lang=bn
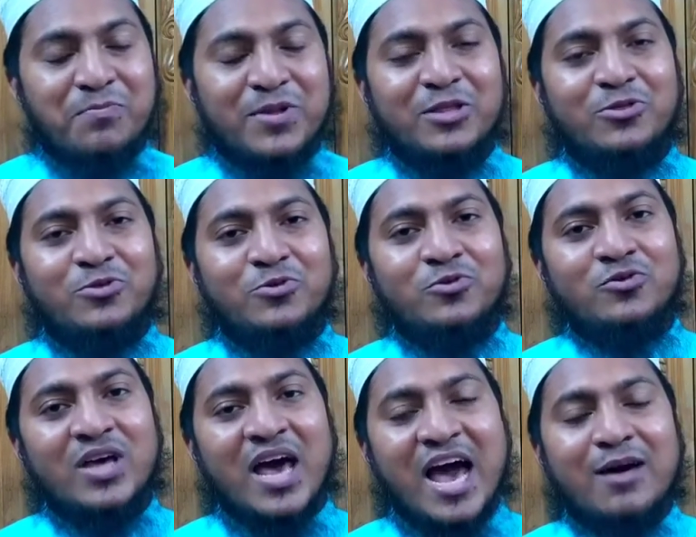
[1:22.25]
মৃত্যুর
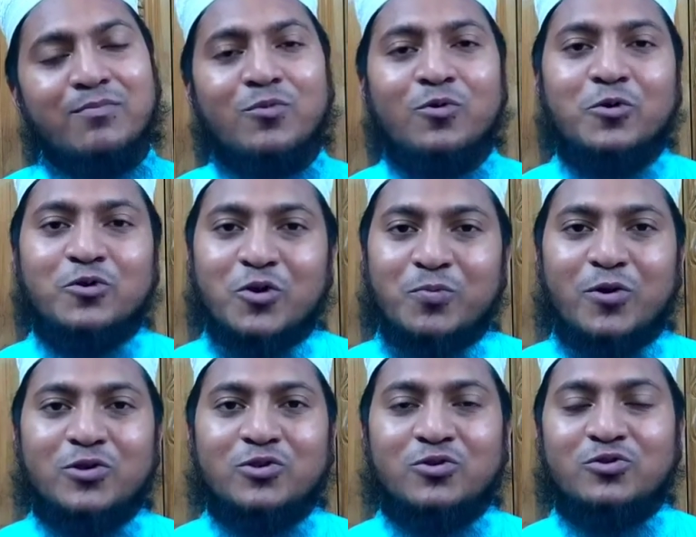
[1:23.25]
আগ মুহূর্ত
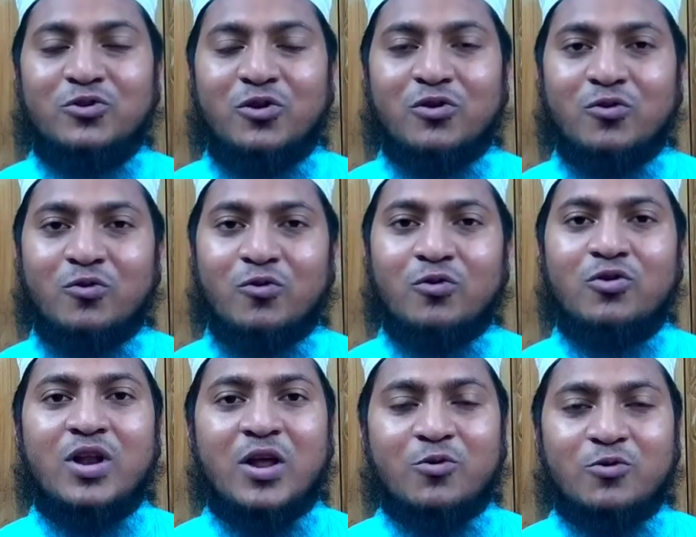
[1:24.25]
পর্যন্ত
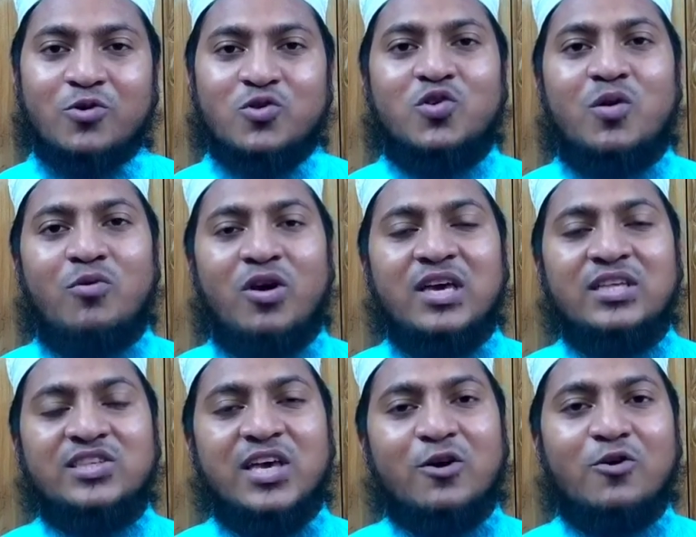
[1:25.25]
কোনো না কোনো সময়
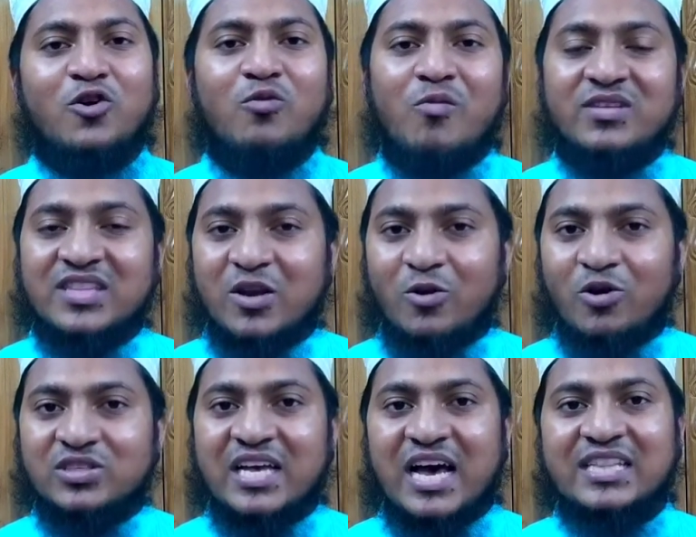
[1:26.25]
যে কোনোভাবে তার
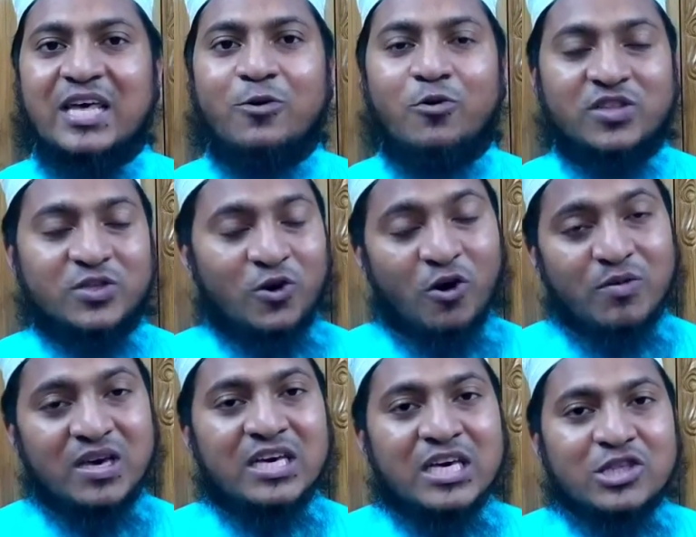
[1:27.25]
হজ আদায় করতে
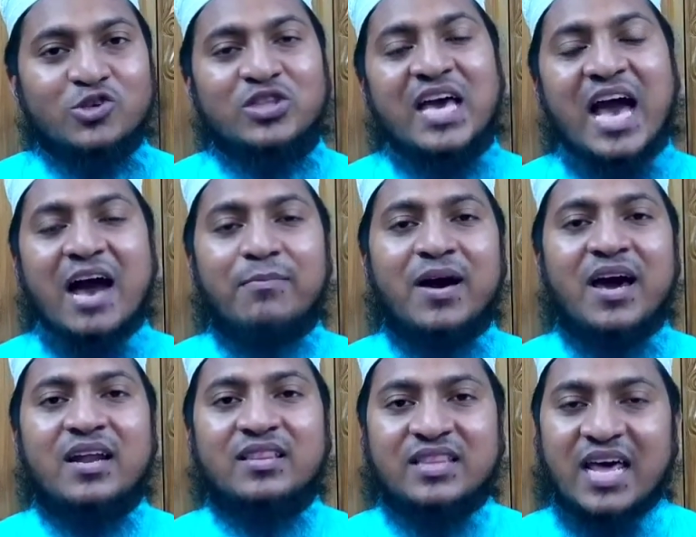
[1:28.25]
হবে যদি
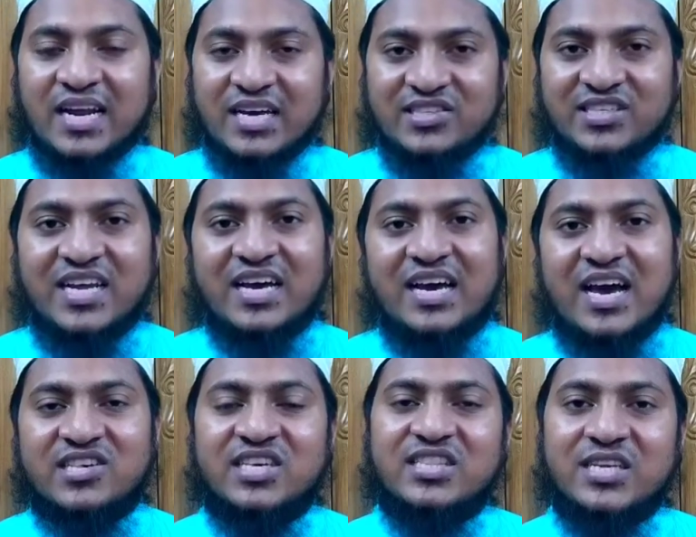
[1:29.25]
আবার তার কাছে টাকা
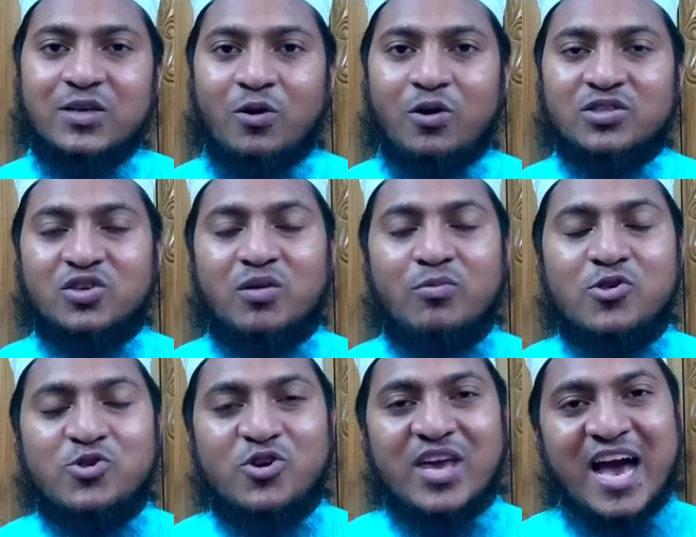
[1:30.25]
আসে তিনি হজ
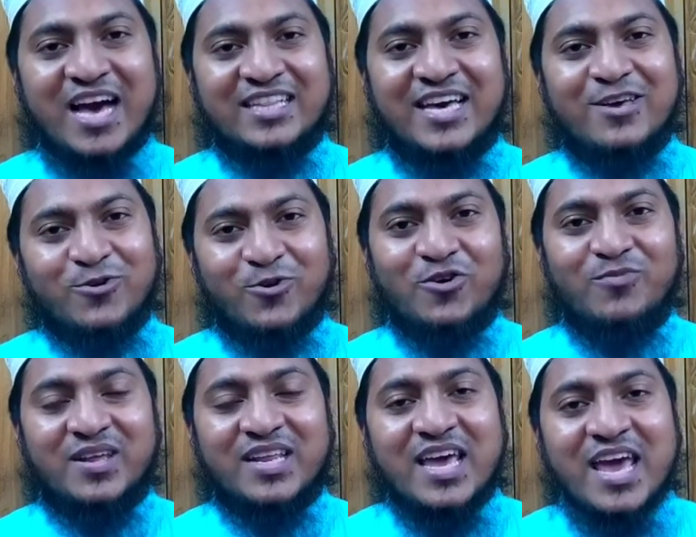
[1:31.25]
অবশ্যই আদায়
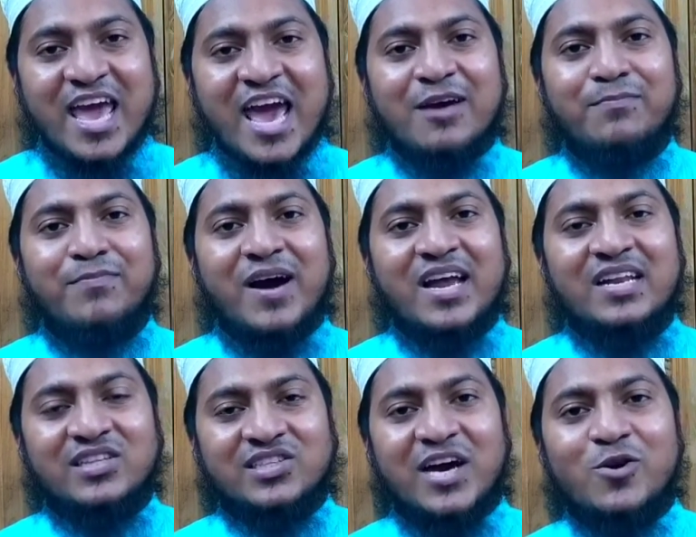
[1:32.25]
করবেন একবার
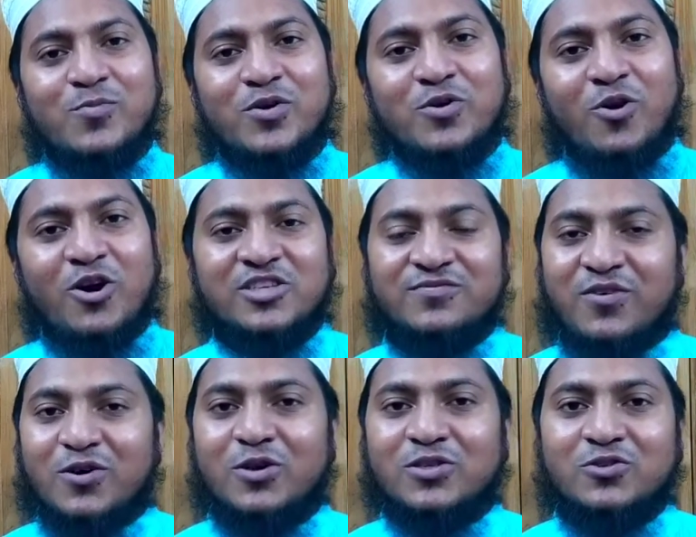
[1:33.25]
যার উপরে হজ
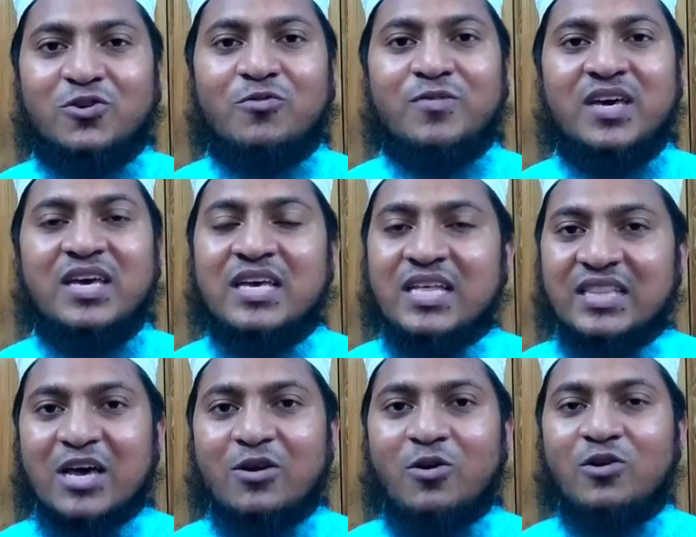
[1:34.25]
ফরজ হবে
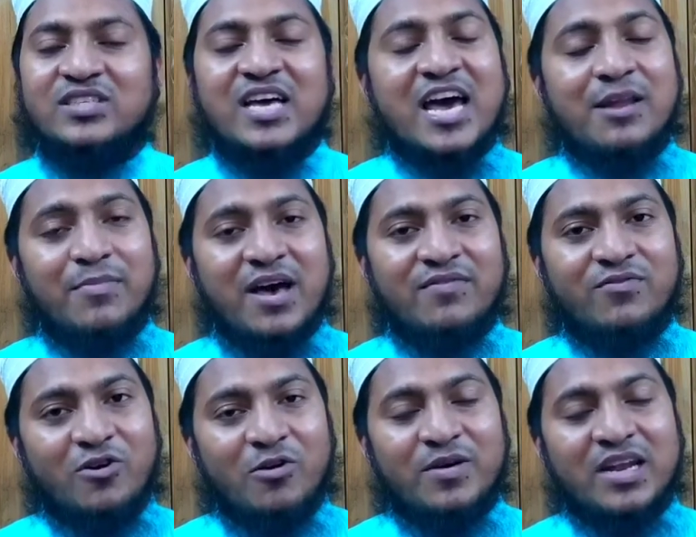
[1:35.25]
তার হজ আর মাফ
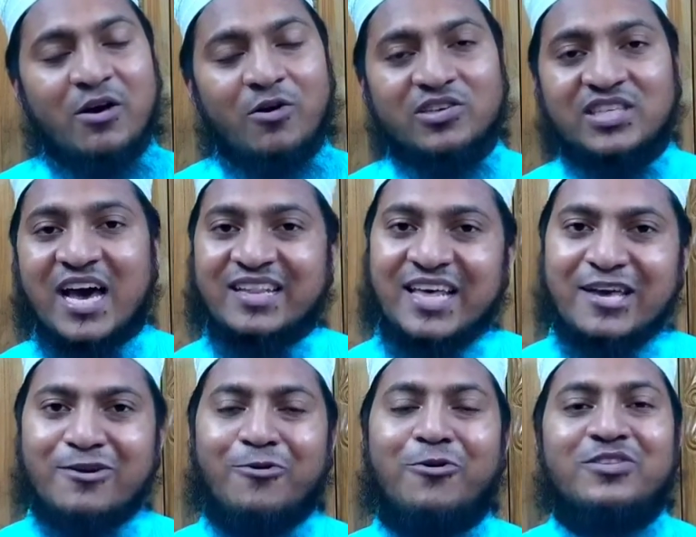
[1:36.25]
হবে না হজ আদায়
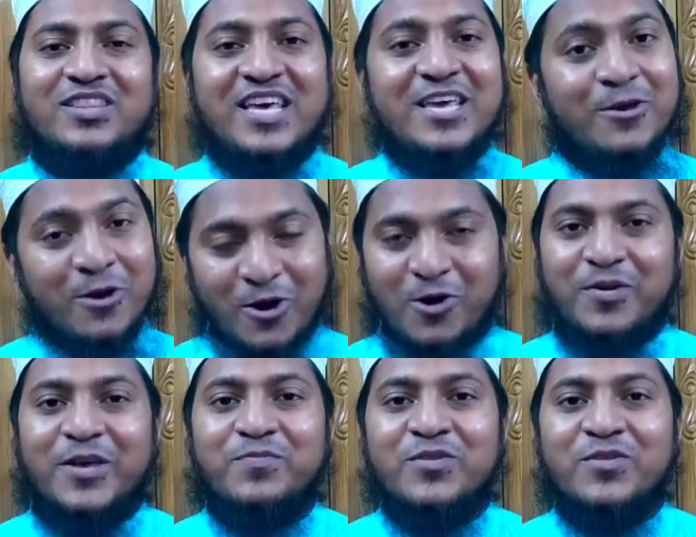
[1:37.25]
করতেই হবে